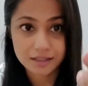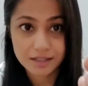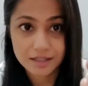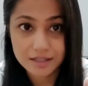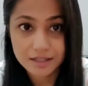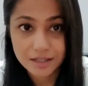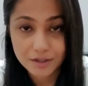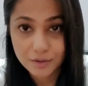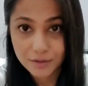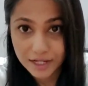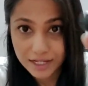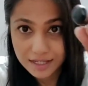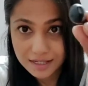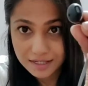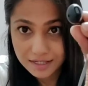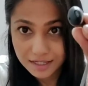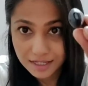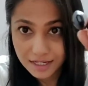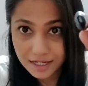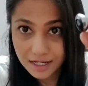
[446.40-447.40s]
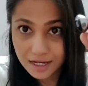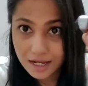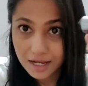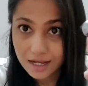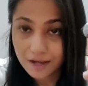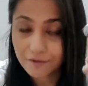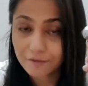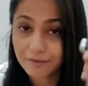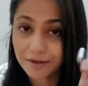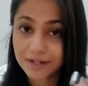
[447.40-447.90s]
दिस यू कैन सी
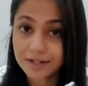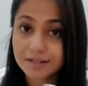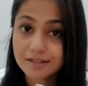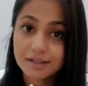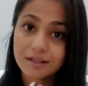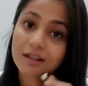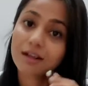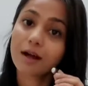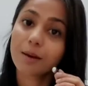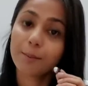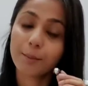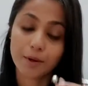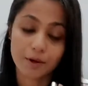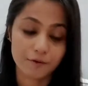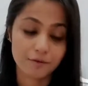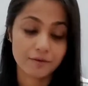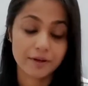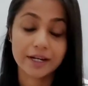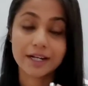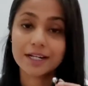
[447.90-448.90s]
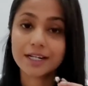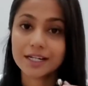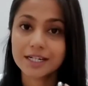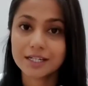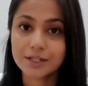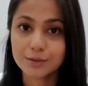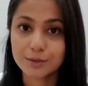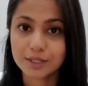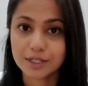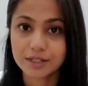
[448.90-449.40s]
फिट्स परफेक्टली
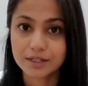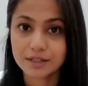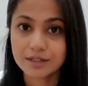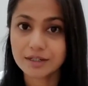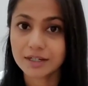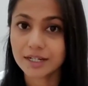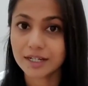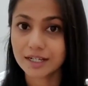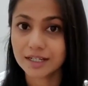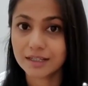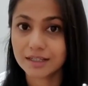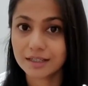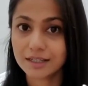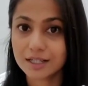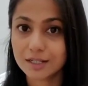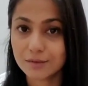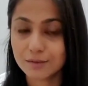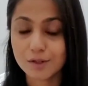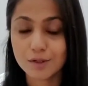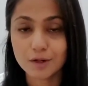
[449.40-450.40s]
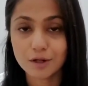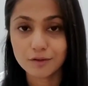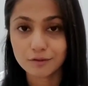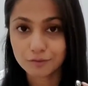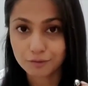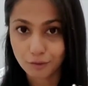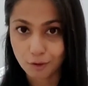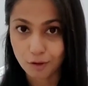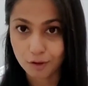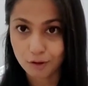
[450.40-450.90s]
इन टू ईयर एंड दिस विल नॉट
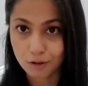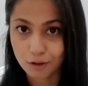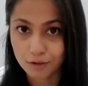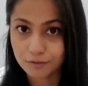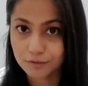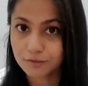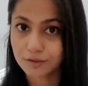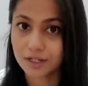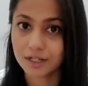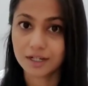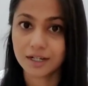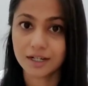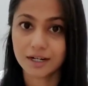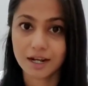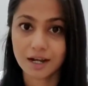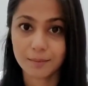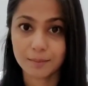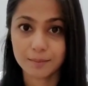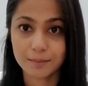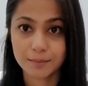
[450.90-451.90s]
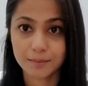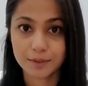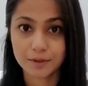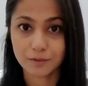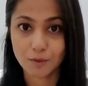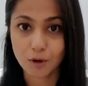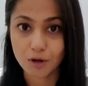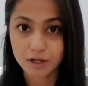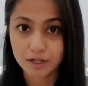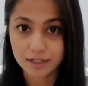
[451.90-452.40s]
फॉल ऑफ अगर आप
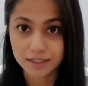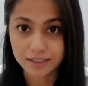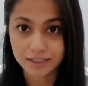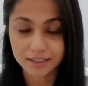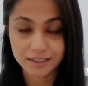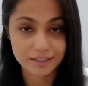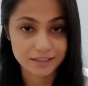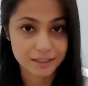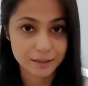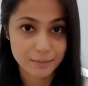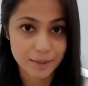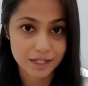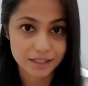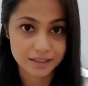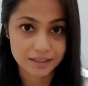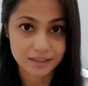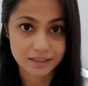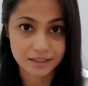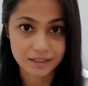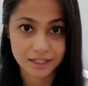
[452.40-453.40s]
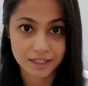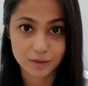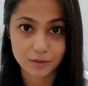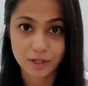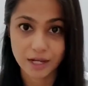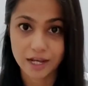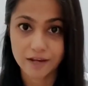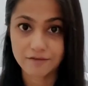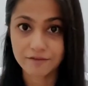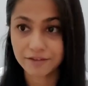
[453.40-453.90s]
वॉक करते करते बात कर रहे हैं
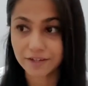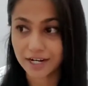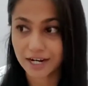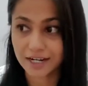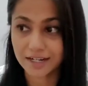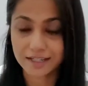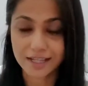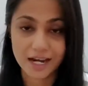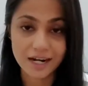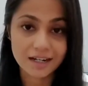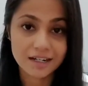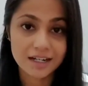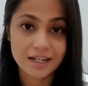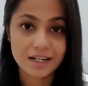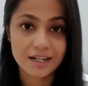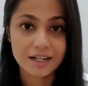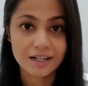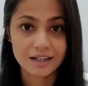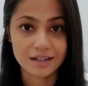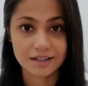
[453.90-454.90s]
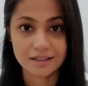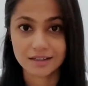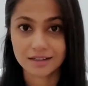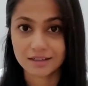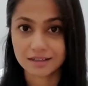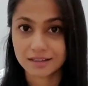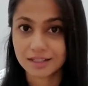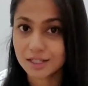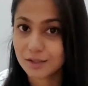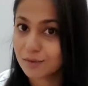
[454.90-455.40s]
तो आई हैव ट्राइड
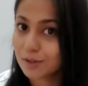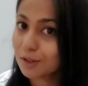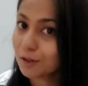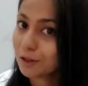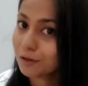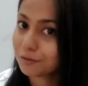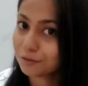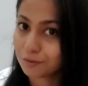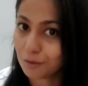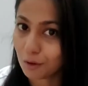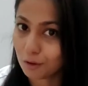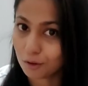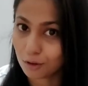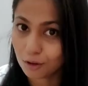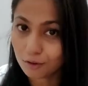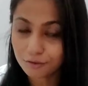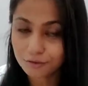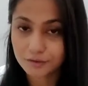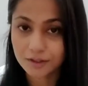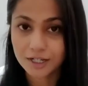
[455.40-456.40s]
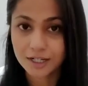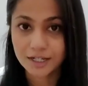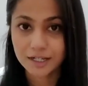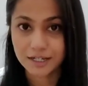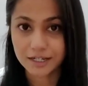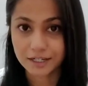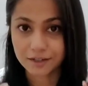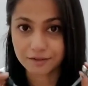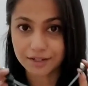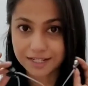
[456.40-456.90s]
दैट दिस विल नॉट फॉल ऑफ
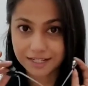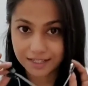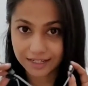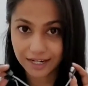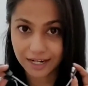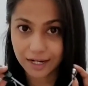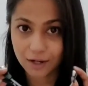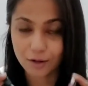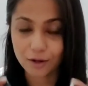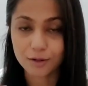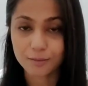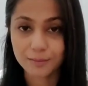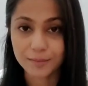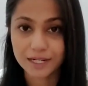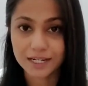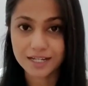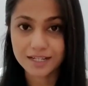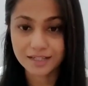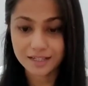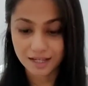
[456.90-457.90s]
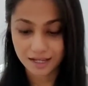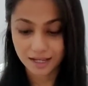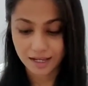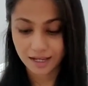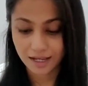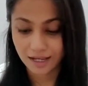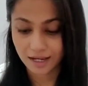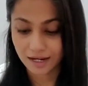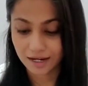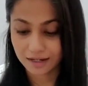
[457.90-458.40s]
इट विल स्टे ऑन प्लेस
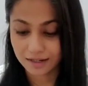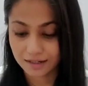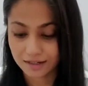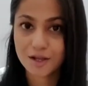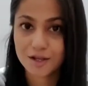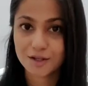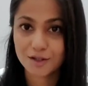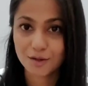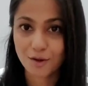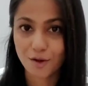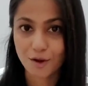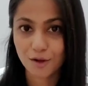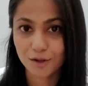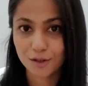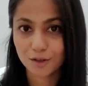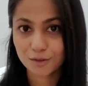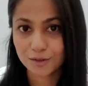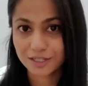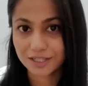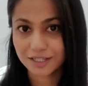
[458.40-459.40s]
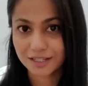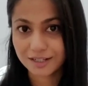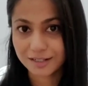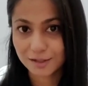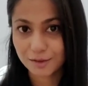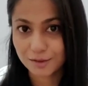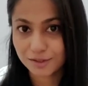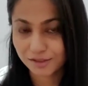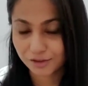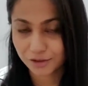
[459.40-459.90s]
एंड सो ऑल ओवर
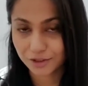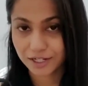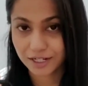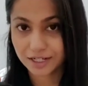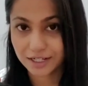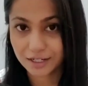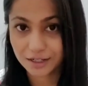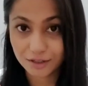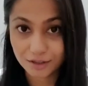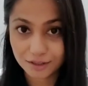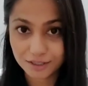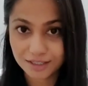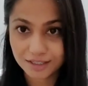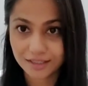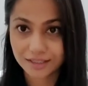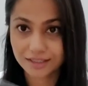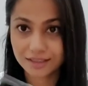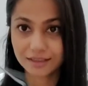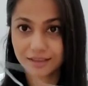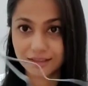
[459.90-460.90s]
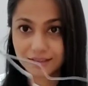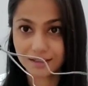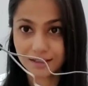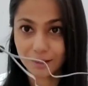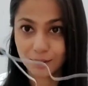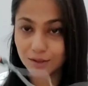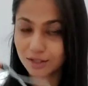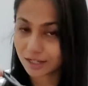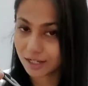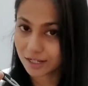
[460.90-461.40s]
दिस लुक्स रियली गुड
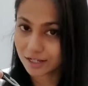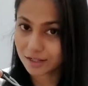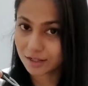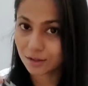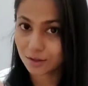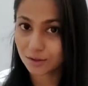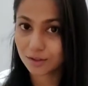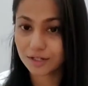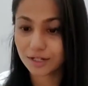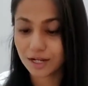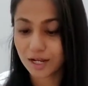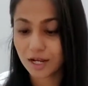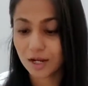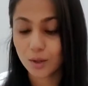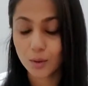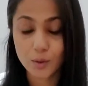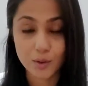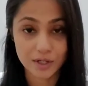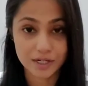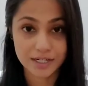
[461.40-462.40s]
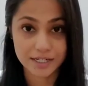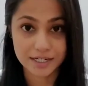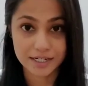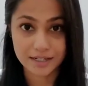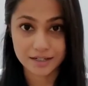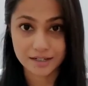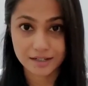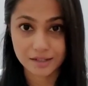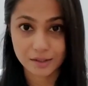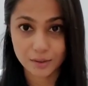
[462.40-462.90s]
लुक इज़ गुड
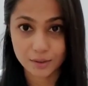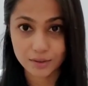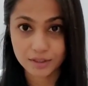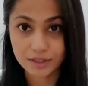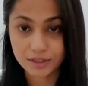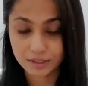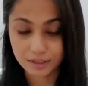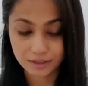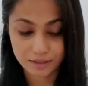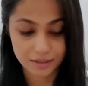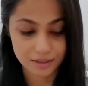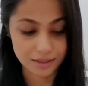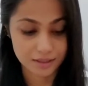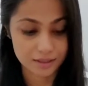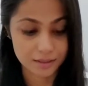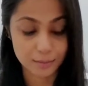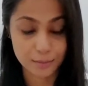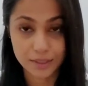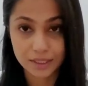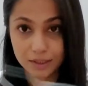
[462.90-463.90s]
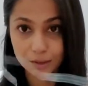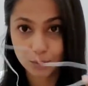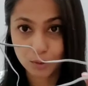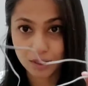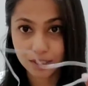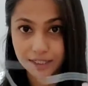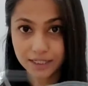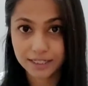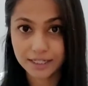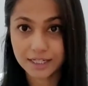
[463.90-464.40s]
क्वालिटी इज़ गुड द बिल्ड
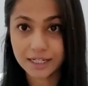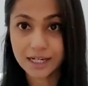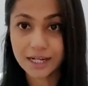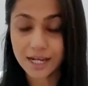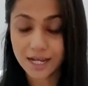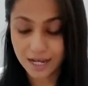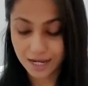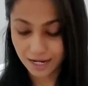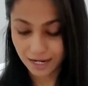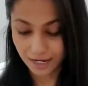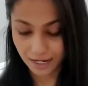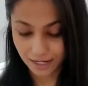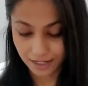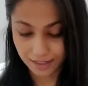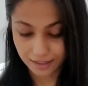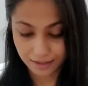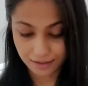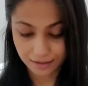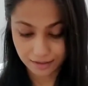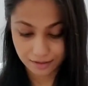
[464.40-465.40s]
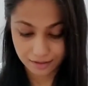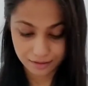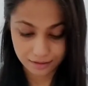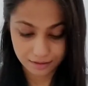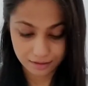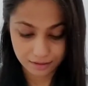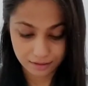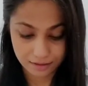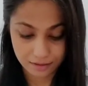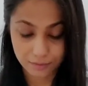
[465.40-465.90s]
क्वालिटी एंड
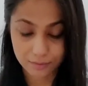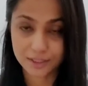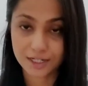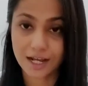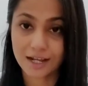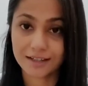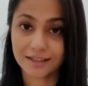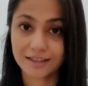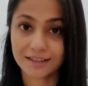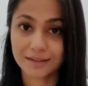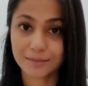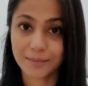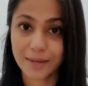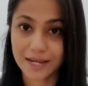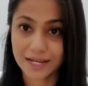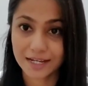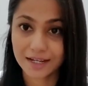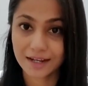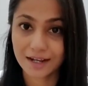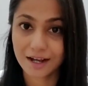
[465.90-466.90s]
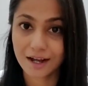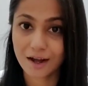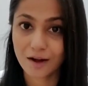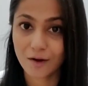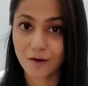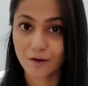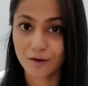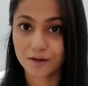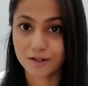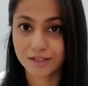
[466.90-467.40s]
जहाँ तक माइक का
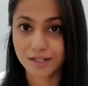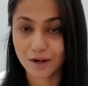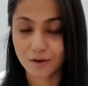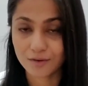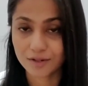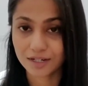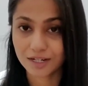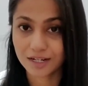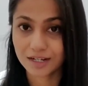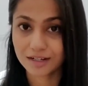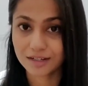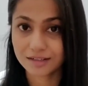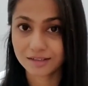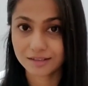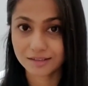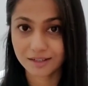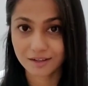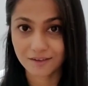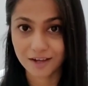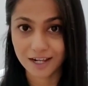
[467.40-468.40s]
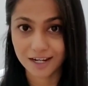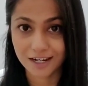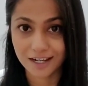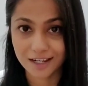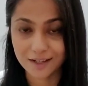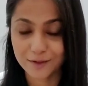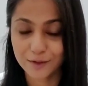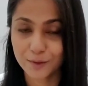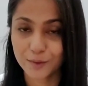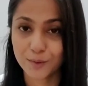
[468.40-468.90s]
और साउंड का सवाल
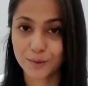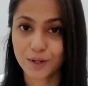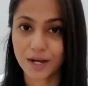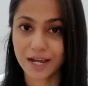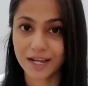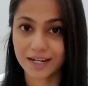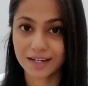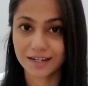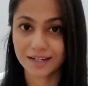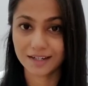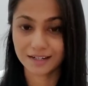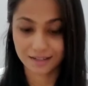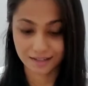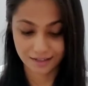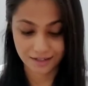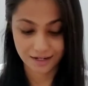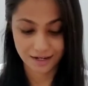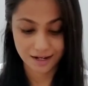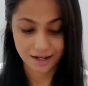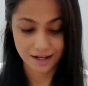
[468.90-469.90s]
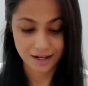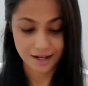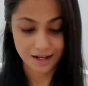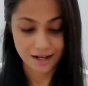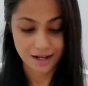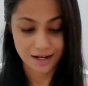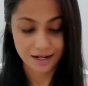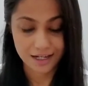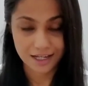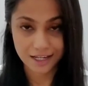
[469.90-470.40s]
है तो आई
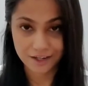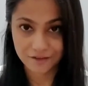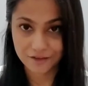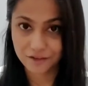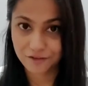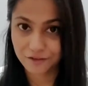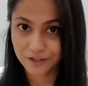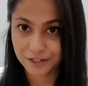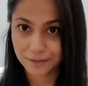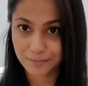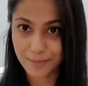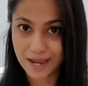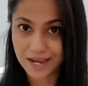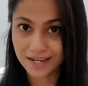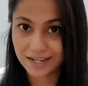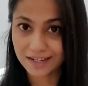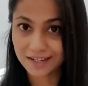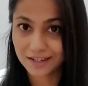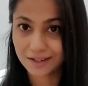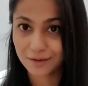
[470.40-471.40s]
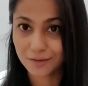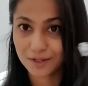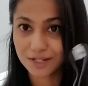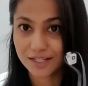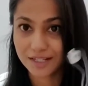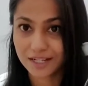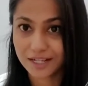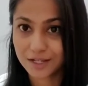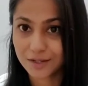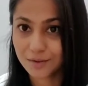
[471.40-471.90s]
गिव द फीडबैक
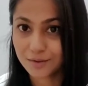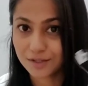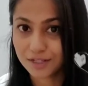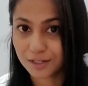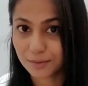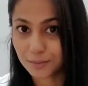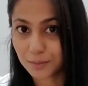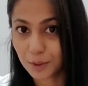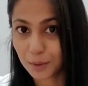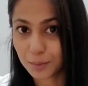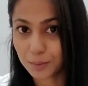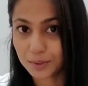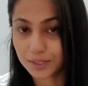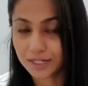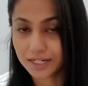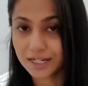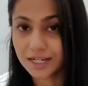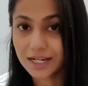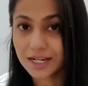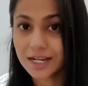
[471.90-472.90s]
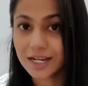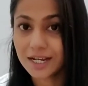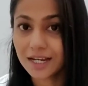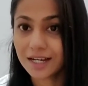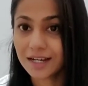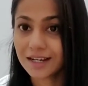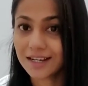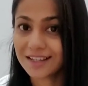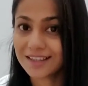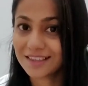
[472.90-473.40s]
वंस आई यूज़ इट प्रॉपरली
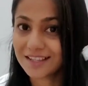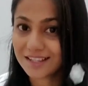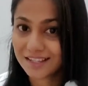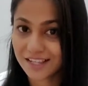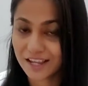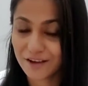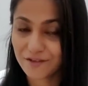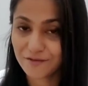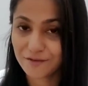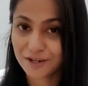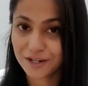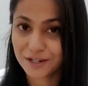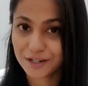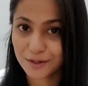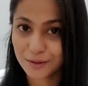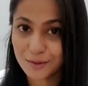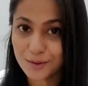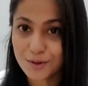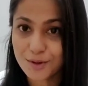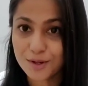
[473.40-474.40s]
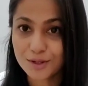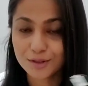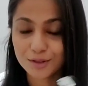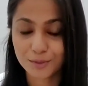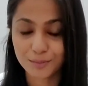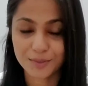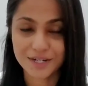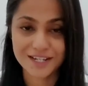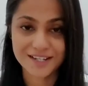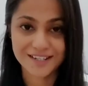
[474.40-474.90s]
इन द सेम वीडियो
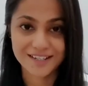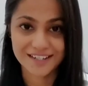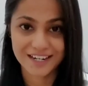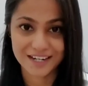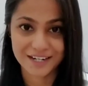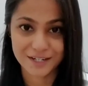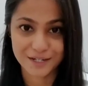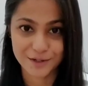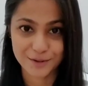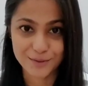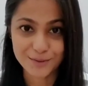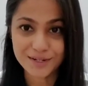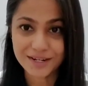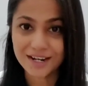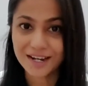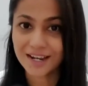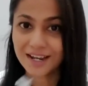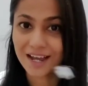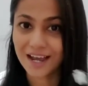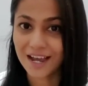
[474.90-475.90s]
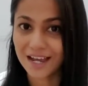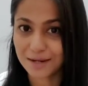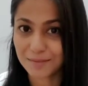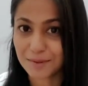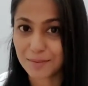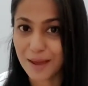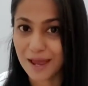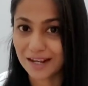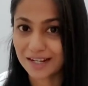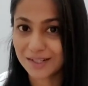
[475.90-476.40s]
सो प्लीज़ स्टे ट्यून आई
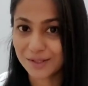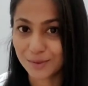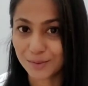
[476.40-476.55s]
बी बैक